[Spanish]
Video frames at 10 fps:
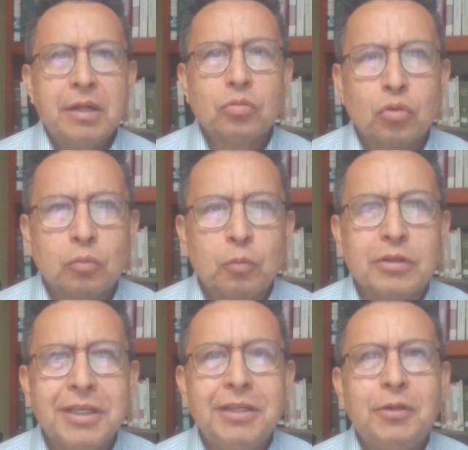abrieron
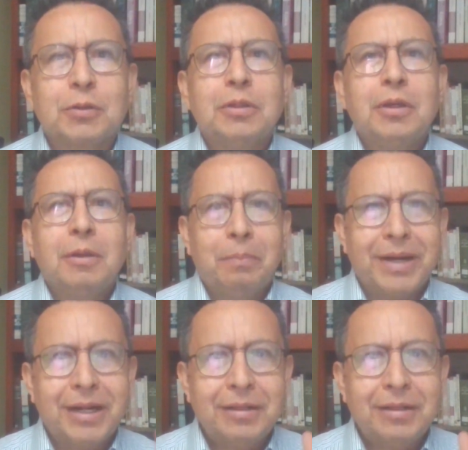sus bolsillos